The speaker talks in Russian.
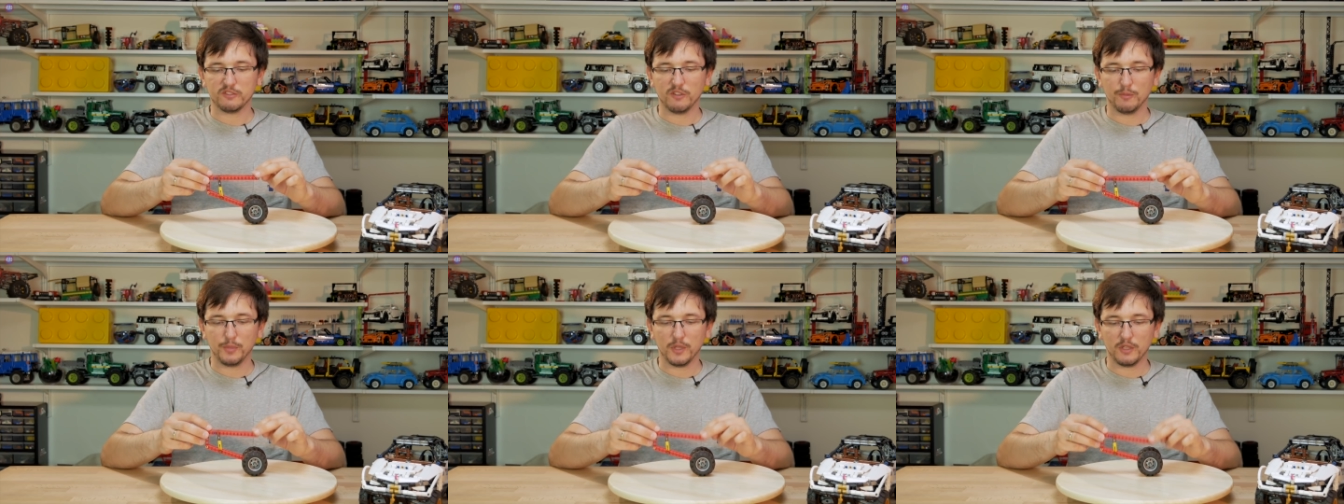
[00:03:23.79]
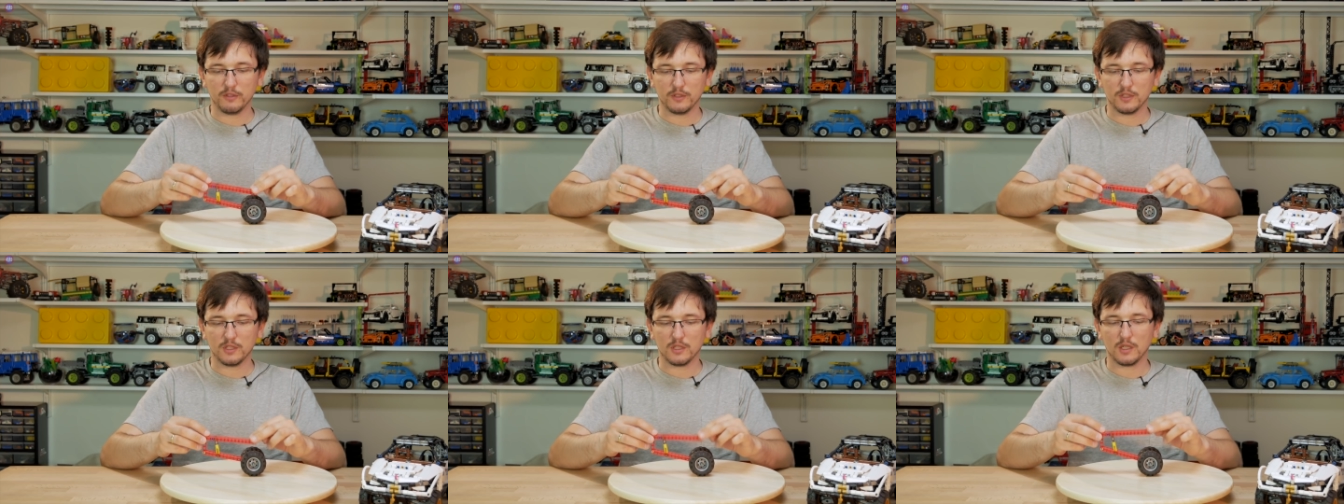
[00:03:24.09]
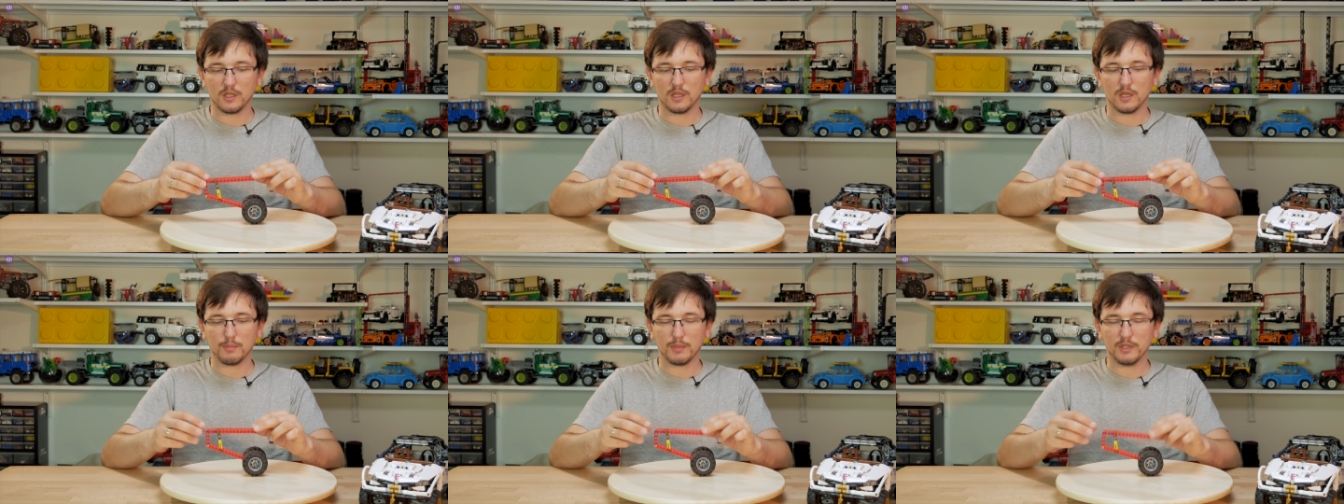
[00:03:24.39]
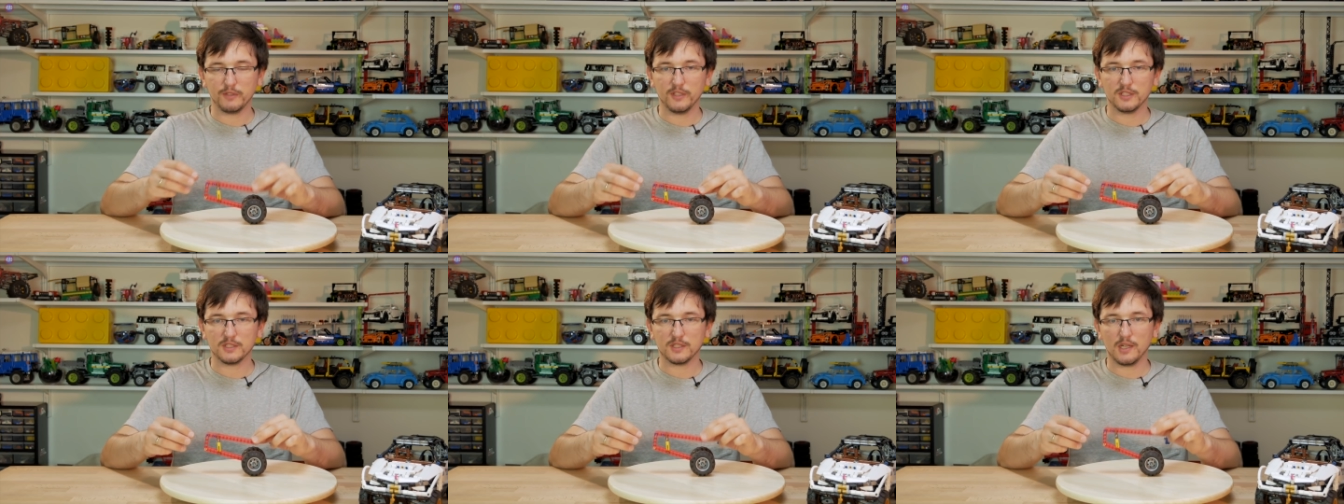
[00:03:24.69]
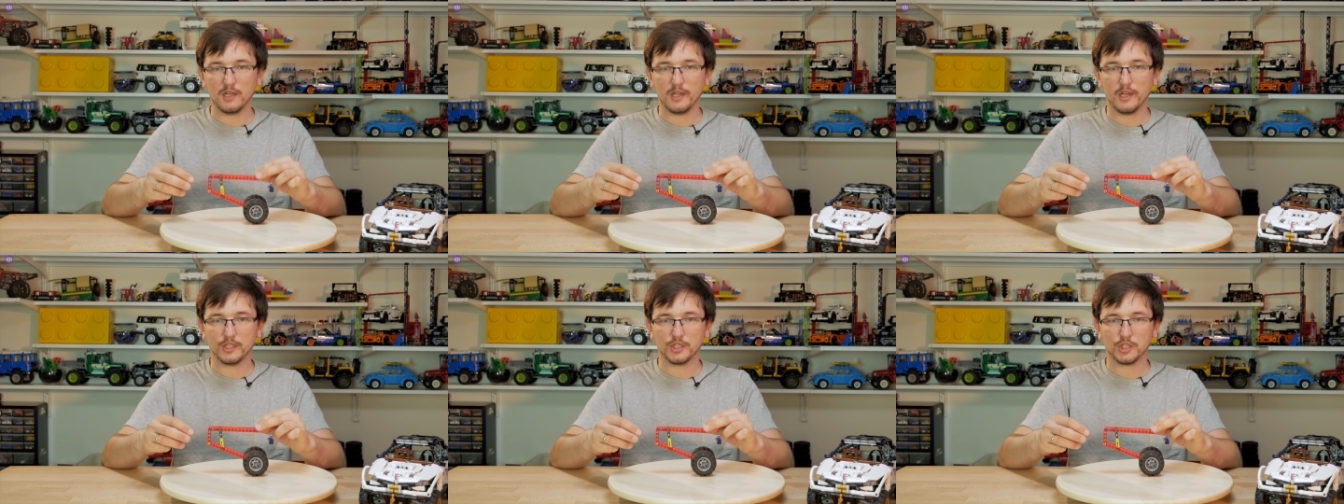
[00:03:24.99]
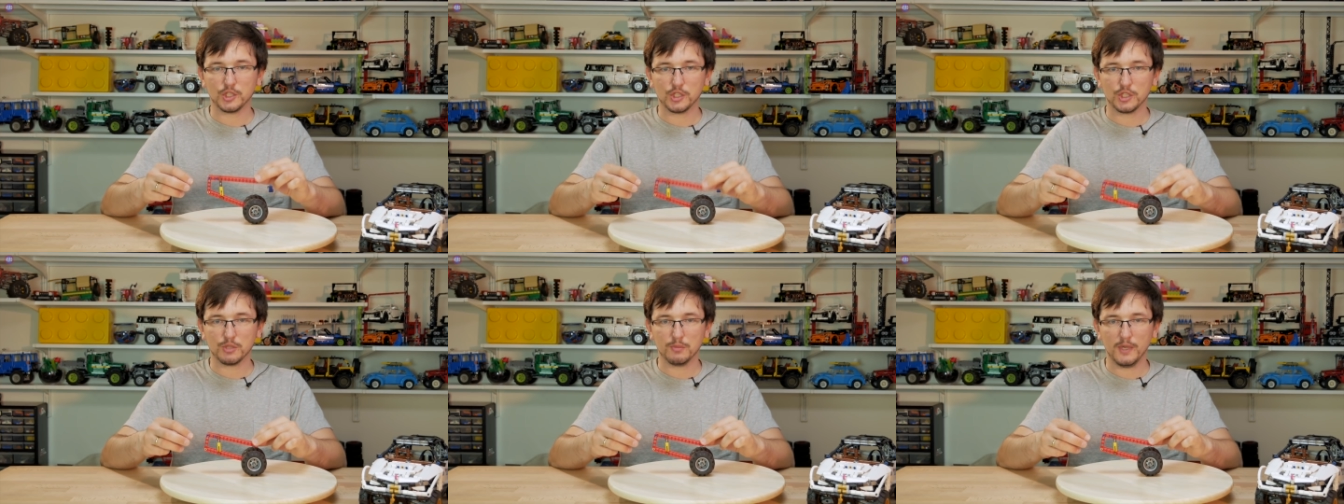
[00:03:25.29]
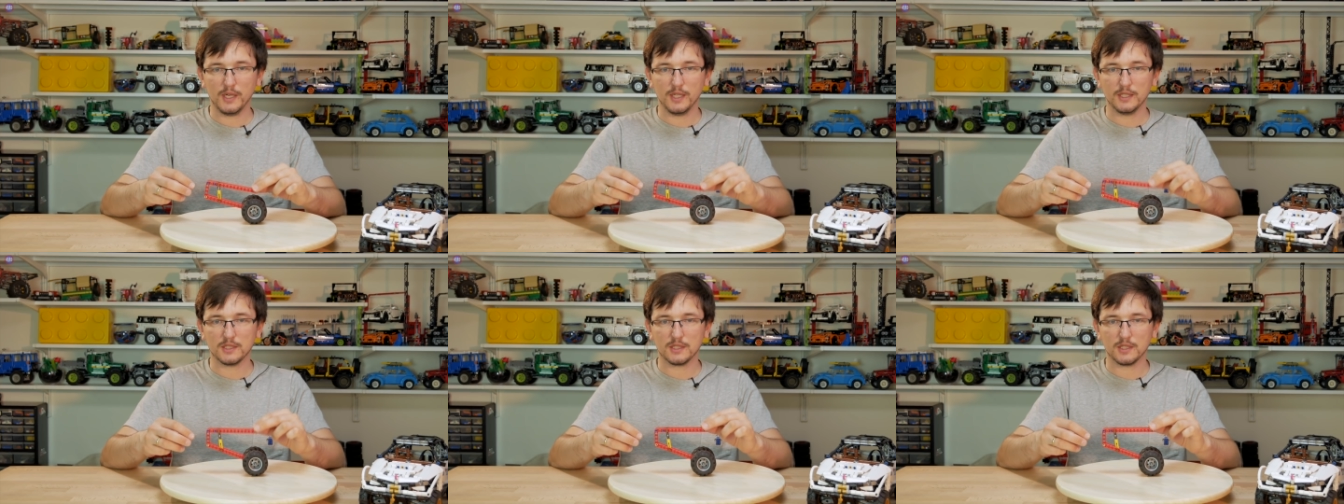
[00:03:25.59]
во-первых, э, подвеска легче
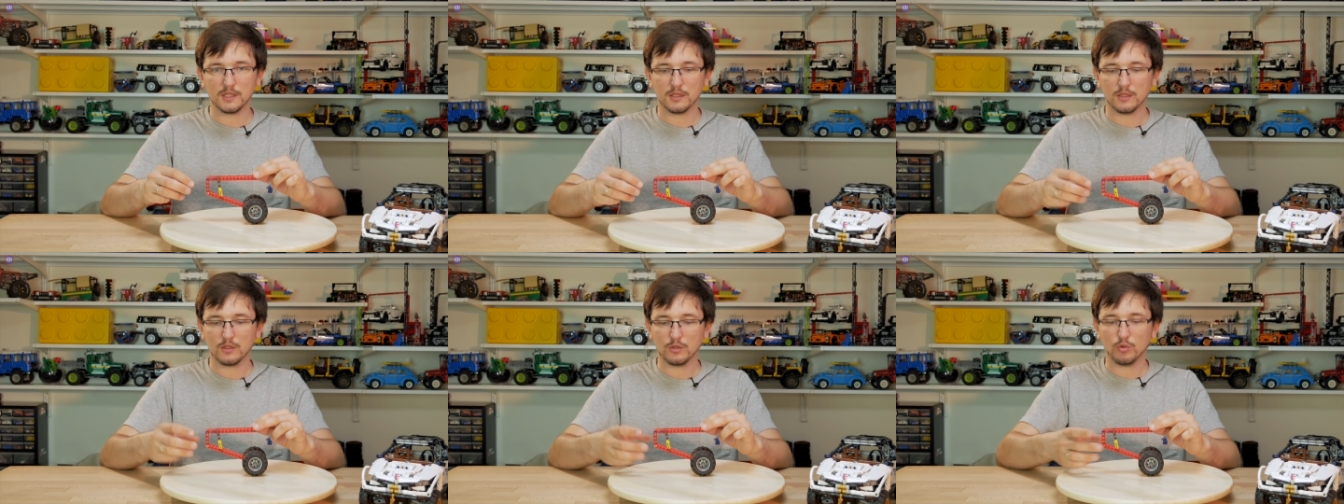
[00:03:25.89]
сжимается,